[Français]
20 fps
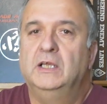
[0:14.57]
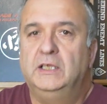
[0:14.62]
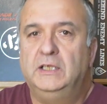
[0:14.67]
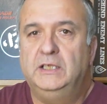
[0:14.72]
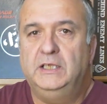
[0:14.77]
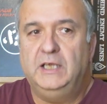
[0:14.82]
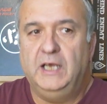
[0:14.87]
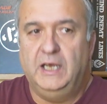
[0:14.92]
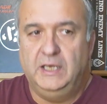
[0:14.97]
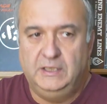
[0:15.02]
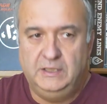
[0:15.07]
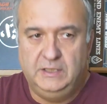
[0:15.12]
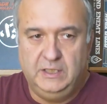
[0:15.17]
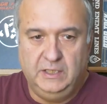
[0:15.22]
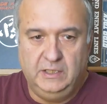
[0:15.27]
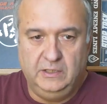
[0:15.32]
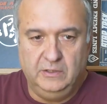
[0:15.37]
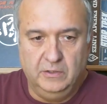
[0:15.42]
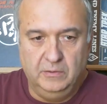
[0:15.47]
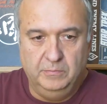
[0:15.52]
qui a
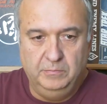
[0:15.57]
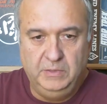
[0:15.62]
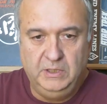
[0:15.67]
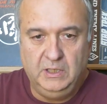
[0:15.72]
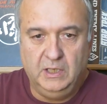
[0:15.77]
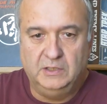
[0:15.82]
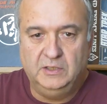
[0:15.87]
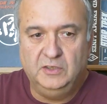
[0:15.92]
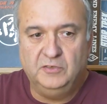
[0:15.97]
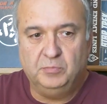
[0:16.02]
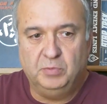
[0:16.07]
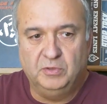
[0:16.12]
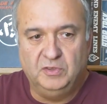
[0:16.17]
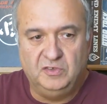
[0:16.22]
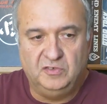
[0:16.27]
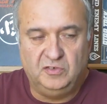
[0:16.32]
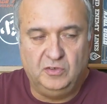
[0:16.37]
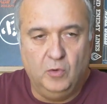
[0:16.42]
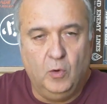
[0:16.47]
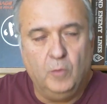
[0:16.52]
été euh, mis à
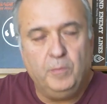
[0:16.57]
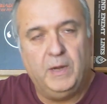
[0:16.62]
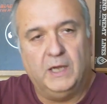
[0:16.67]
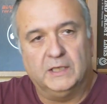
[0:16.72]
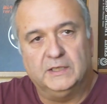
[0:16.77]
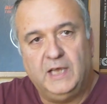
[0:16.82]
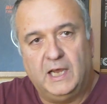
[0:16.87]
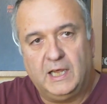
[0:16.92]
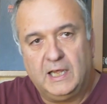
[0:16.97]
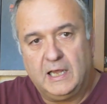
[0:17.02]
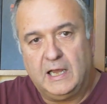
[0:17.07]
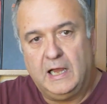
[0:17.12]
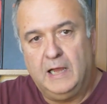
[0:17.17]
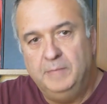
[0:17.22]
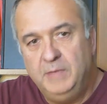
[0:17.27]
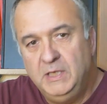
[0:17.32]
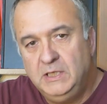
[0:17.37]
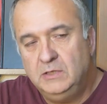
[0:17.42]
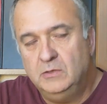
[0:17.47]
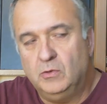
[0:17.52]
disposition par Dark
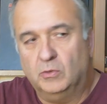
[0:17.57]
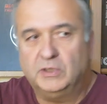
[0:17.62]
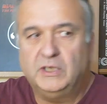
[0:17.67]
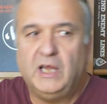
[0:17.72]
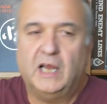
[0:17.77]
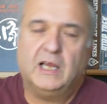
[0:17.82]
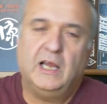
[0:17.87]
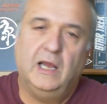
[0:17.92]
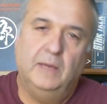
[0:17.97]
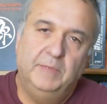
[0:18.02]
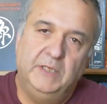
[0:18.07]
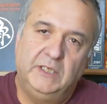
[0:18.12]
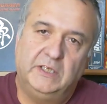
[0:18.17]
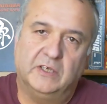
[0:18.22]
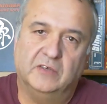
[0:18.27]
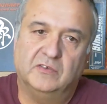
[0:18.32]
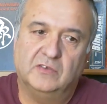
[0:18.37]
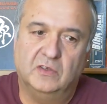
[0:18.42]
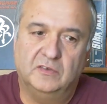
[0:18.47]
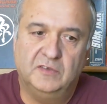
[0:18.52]
Rabbit. Donc Dark Rabbit,
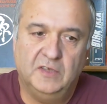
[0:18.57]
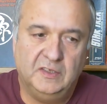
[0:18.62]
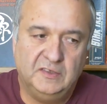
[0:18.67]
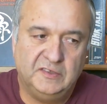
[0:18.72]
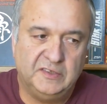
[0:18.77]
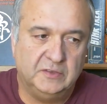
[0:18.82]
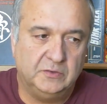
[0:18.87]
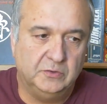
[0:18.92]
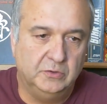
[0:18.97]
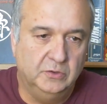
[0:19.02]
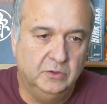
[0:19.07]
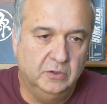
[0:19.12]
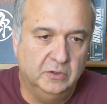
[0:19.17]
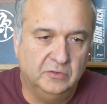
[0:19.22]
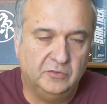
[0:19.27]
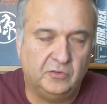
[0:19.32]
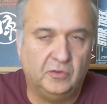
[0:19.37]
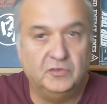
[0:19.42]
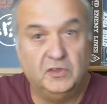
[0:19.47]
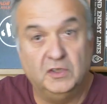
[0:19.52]
qu'est-ce que c'est C'est une
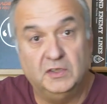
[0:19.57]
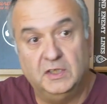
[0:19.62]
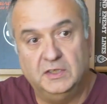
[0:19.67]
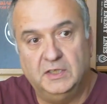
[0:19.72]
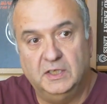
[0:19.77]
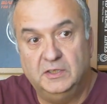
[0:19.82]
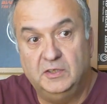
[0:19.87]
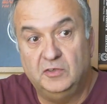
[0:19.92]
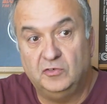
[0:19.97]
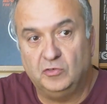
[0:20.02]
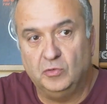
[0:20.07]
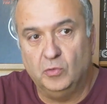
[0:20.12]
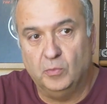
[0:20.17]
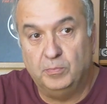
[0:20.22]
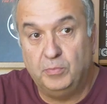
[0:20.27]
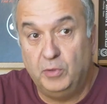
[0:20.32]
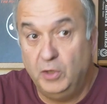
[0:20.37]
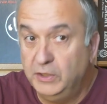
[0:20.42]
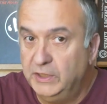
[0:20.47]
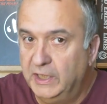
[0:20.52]
société d'édition
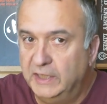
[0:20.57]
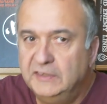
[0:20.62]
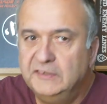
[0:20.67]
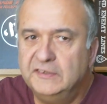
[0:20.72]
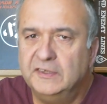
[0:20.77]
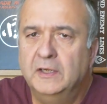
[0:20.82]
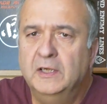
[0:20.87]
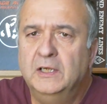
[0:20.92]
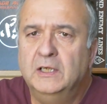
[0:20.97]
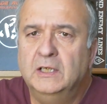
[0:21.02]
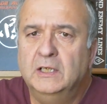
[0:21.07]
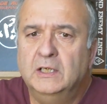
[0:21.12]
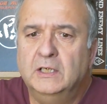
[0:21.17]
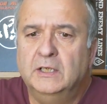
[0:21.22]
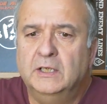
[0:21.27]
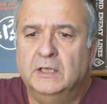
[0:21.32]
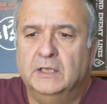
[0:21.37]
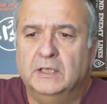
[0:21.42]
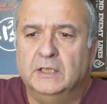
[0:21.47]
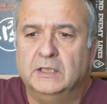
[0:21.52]
polonaise
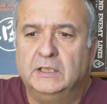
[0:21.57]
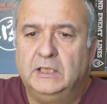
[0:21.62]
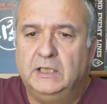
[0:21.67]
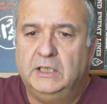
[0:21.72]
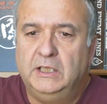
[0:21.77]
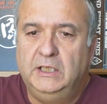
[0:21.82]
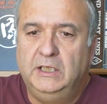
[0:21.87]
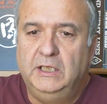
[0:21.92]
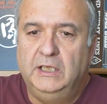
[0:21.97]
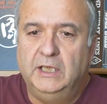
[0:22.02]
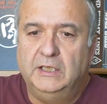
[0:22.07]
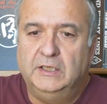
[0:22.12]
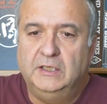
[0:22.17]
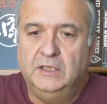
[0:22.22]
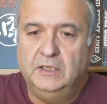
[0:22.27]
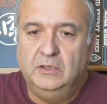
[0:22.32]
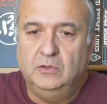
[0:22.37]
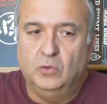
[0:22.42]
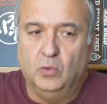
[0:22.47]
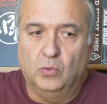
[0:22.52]
qui
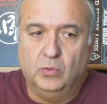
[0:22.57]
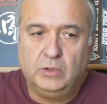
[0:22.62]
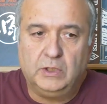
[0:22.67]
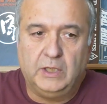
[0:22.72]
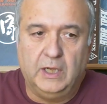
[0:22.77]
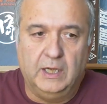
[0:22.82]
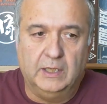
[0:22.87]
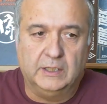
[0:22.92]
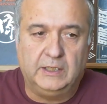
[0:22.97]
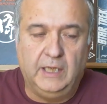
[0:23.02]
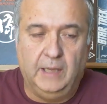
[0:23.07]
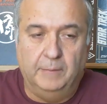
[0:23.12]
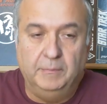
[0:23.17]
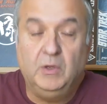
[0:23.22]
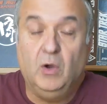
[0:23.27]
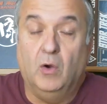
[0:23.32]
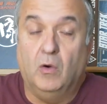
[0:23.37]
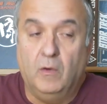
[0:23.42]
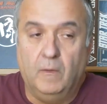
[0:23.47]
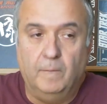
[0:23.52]
édite donc, un, qui a mis
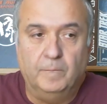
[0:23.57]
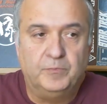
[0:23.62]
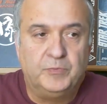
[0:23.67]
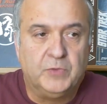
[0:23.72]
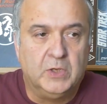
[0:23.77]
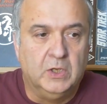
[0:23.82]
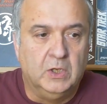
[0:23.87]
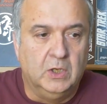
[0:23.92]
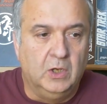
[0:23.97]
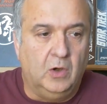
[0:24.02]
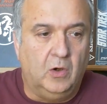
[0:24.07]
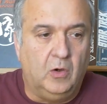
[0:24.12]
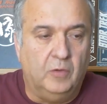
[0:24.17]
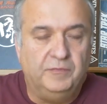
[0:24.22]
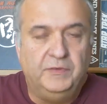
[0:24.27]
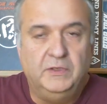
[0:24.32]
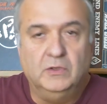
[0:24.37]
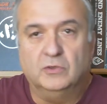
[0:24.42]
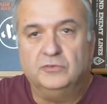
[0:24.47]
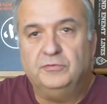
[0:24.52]
en,
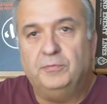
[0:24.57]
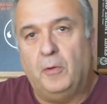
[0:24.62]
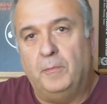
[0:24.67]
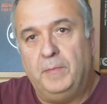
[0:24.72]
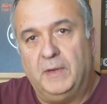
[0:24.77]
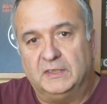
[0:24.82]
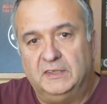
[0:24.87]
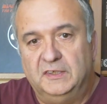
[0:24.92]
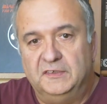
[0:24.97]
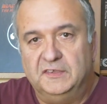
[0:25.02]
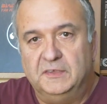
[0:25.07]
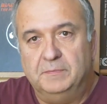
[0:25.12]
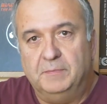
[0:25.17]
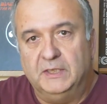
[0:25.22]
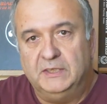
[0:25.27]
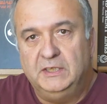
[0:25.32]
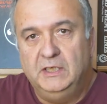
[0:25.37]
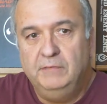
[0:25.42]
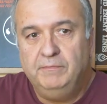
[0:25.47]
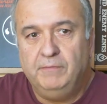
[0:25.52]
financement
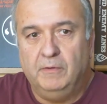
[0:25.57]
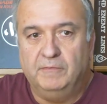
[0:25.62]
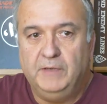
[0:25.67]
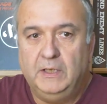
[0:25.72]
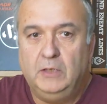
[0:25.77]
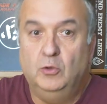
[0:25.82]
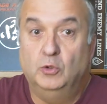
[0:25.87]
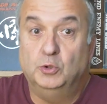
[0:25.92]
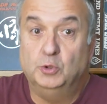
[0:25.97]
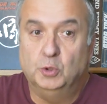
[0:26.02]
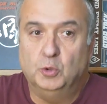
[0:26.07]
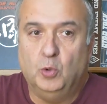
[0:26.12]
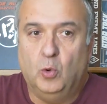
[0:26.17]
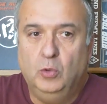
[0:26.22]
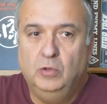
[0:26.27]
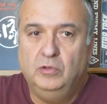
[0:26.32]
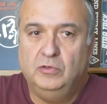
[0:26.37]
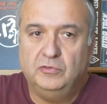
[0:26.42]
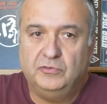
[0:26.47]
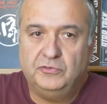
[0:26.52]
participatif en fait le jeu de
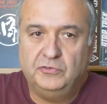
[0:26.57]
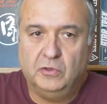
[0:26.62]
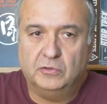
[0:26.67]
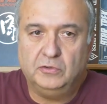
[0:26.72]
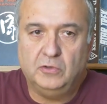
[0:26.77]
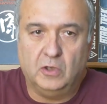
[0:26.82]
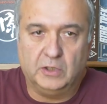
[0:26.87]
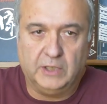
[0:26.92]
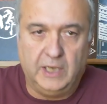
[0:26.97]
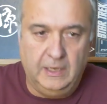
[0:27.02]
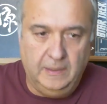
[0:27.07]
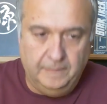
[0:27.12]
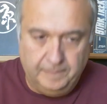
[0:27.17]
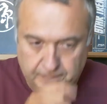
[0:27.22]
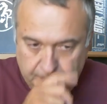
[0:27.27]
rôle sur Torgal.